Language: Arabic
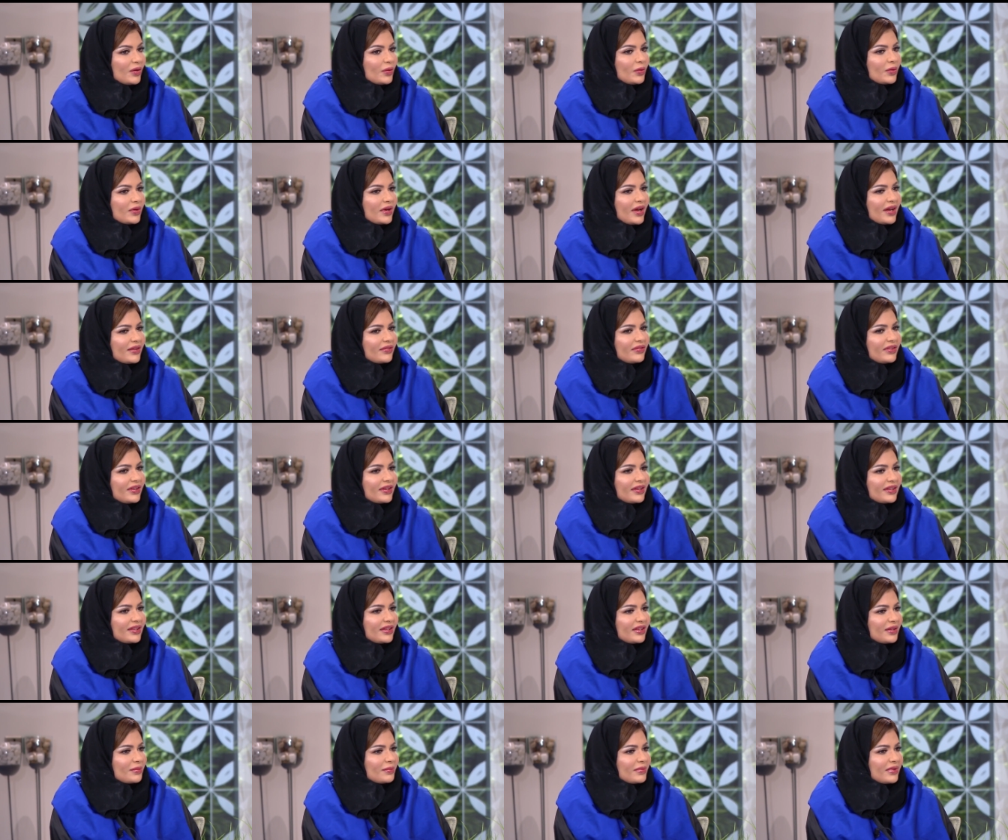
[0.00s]
وكان في
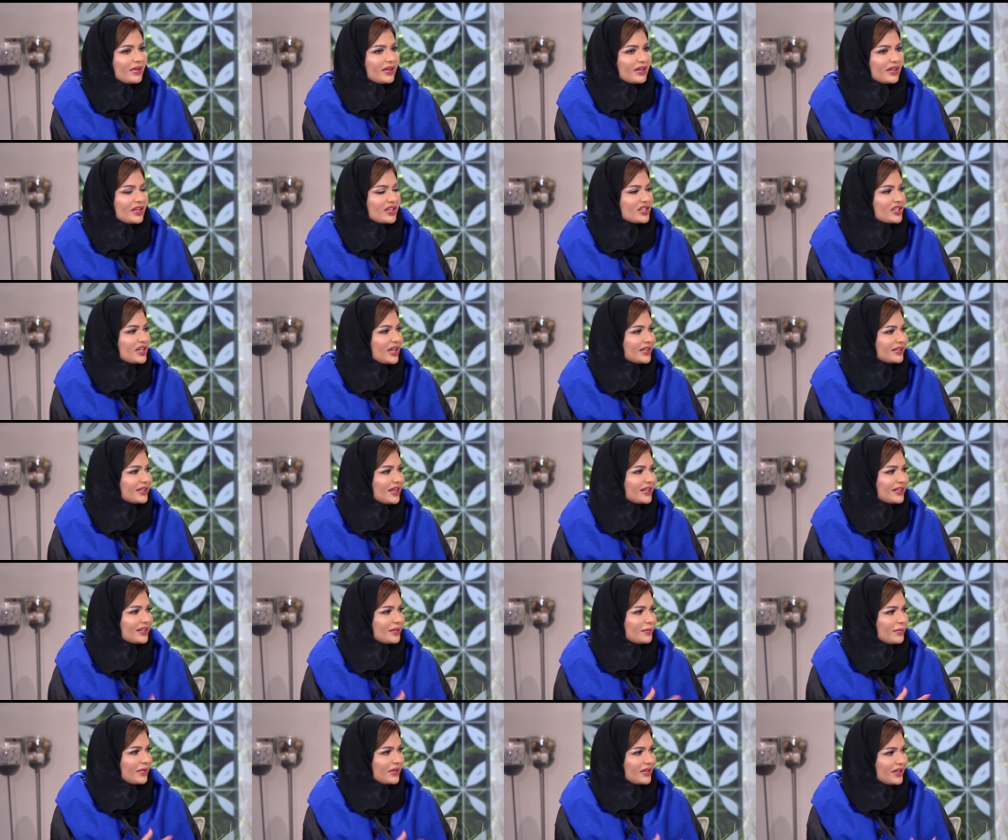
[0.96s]
كثير من
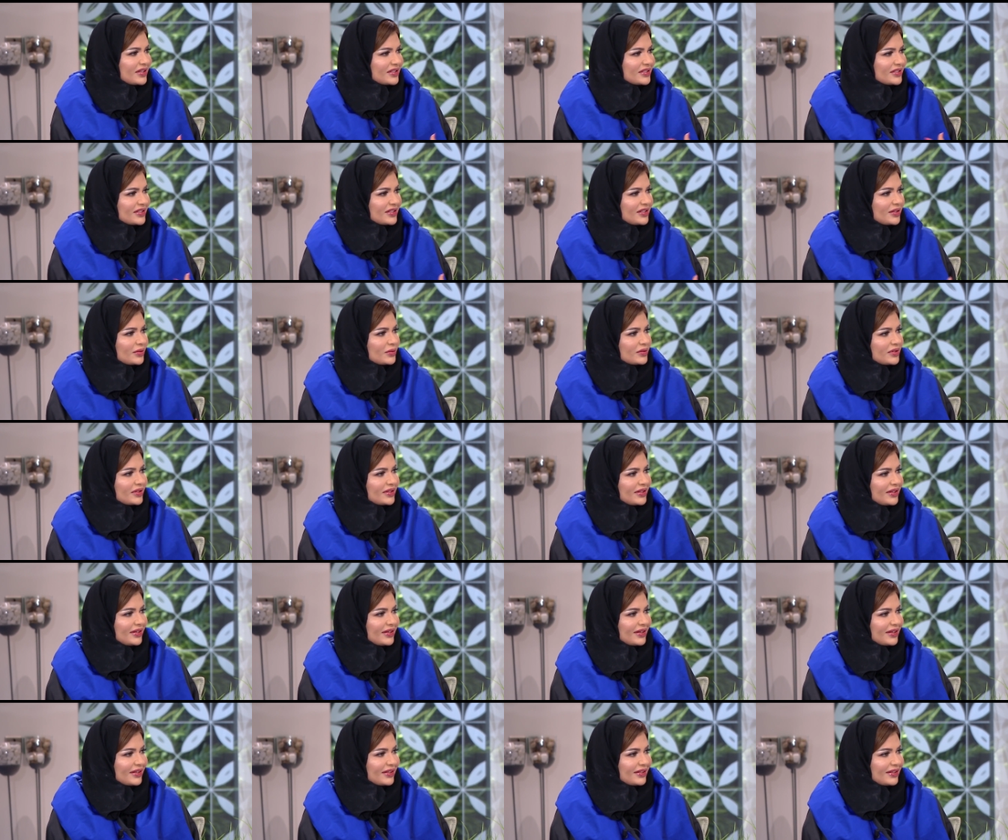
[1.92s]
النشاطات المدرسيه
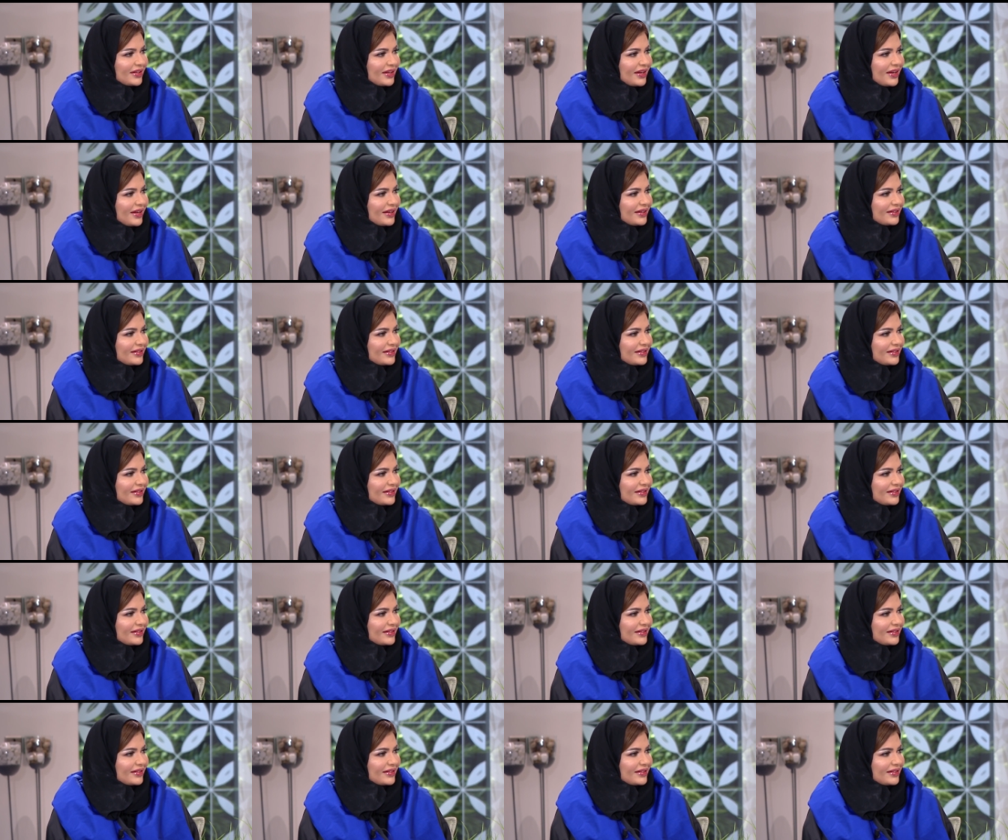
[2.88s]
وكذي كنت